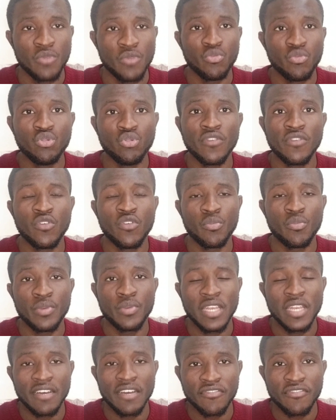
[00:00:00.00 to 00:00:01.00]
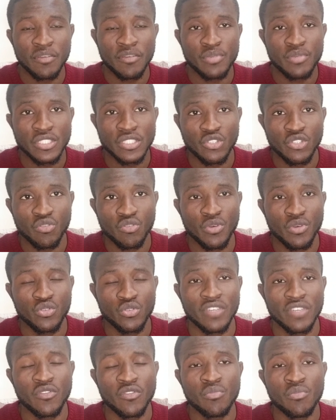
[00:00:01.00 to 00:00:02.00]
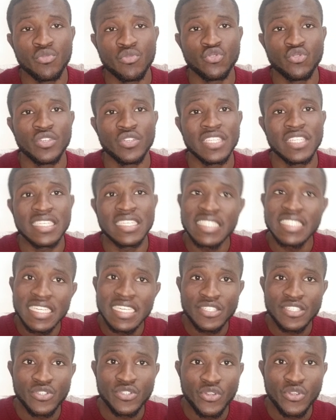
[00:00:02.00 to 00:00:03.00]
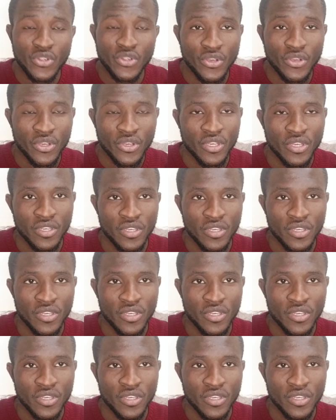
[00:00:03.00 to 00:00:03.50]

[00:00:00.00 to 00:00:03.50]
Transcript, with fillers: Pour développer l'Afrique présentement, nous avons besoin des ingénieurs.